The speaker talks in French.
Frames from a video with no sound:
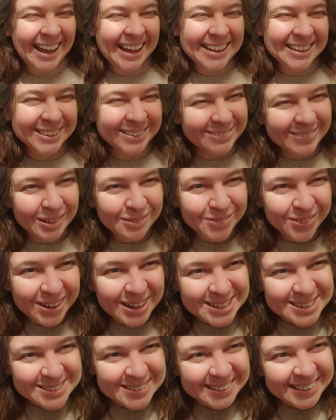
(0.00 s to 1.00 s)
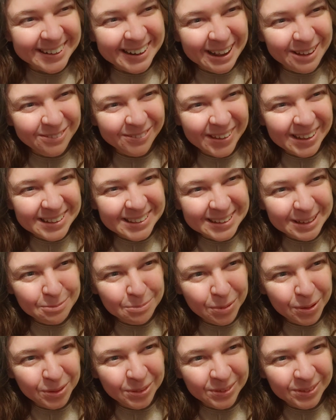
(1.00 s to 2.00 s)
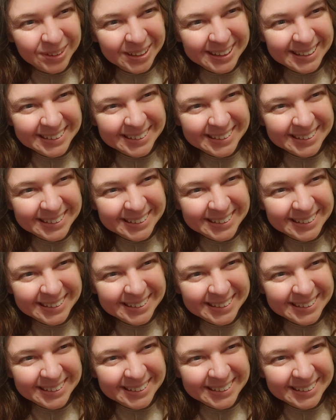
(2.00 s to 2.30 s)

à demain pour la suite de la fête. Bonne nuit.